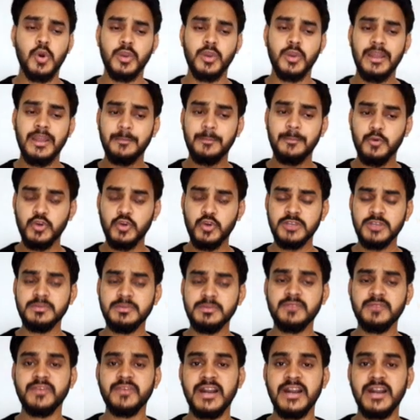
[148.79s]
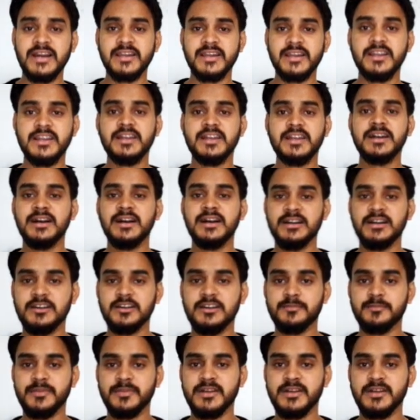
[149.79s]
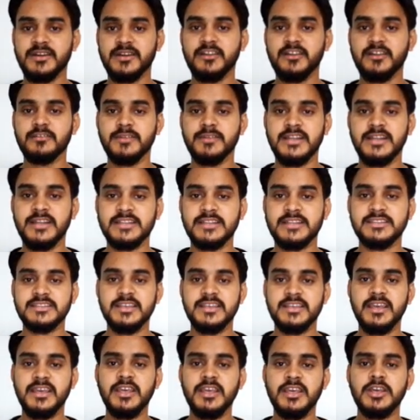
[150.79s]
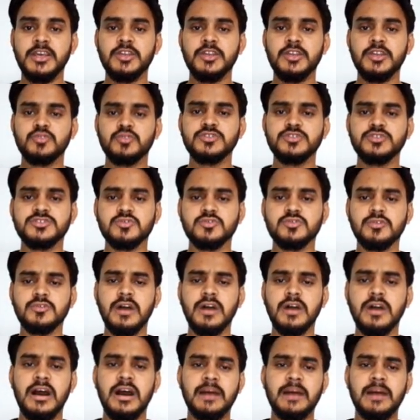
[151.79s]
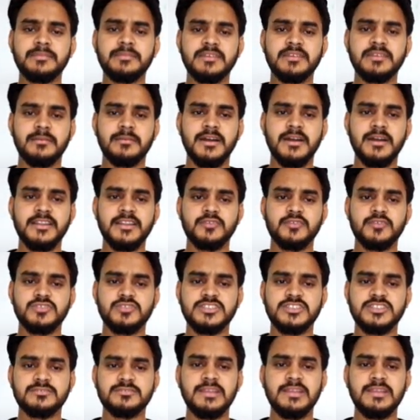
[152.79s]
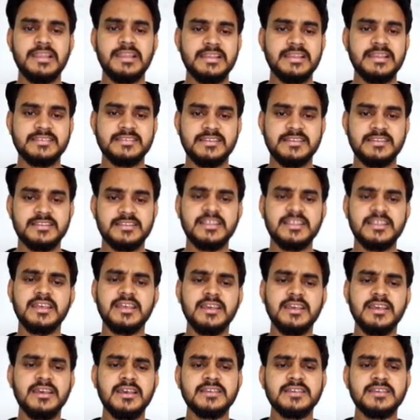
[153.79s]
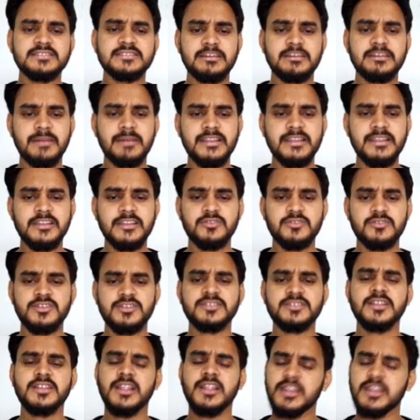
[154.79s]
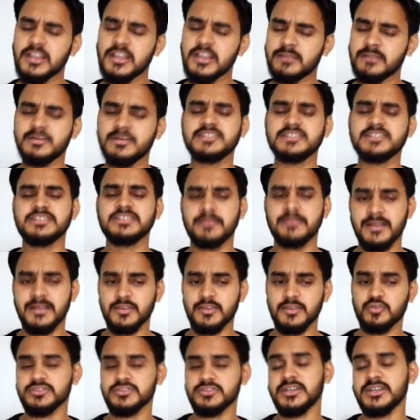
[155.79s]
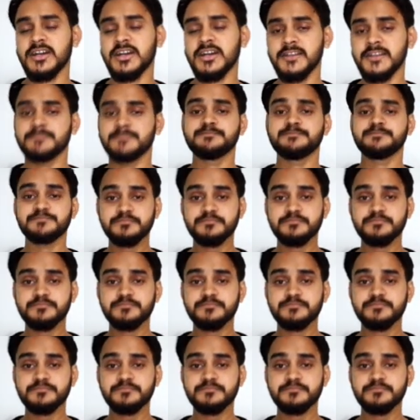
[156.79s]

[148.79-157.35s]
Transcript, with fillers: और आप कोई भी व्याकरण का अगर प्रकरण बनाते हैं तो इसको आप सामान्य उद्देश्य में लिख सकते हैं सामान्य उद्देश्य लगभग समान होता है